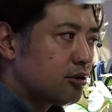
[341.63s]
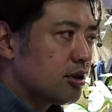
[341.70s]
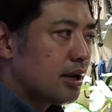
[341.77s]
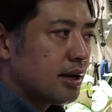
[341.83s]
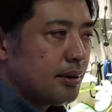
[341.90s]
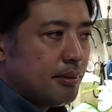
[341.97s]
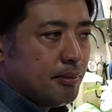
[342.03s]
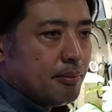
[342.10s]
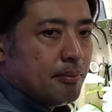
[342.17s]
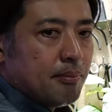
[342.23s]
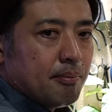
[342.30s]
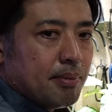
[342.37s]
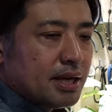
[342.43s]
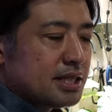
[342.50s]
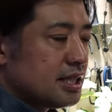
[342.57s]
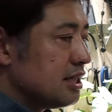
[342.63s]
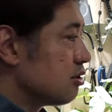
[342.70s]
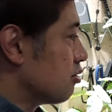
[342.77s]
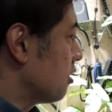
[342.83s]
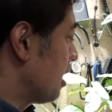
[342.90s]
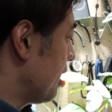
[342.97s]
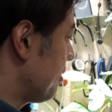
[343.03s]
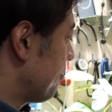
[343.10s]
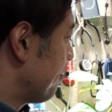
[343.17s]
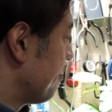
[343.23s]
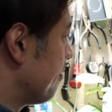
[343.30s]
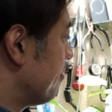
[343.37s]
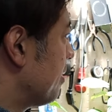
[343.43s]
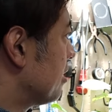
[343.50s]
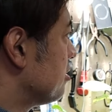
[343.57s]
で、バチンとね、
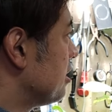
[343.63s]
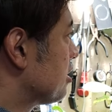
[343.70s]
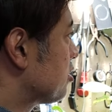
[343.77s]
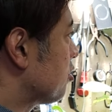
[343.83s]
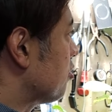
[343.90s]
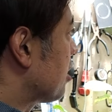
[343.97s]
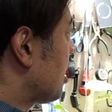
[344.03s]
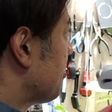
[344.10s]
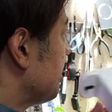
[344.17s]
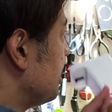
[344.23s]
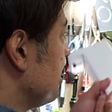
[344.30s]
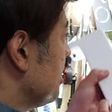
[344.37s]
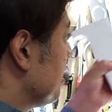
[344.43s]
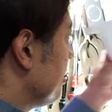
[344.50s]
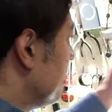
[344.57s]
マグネットの壁に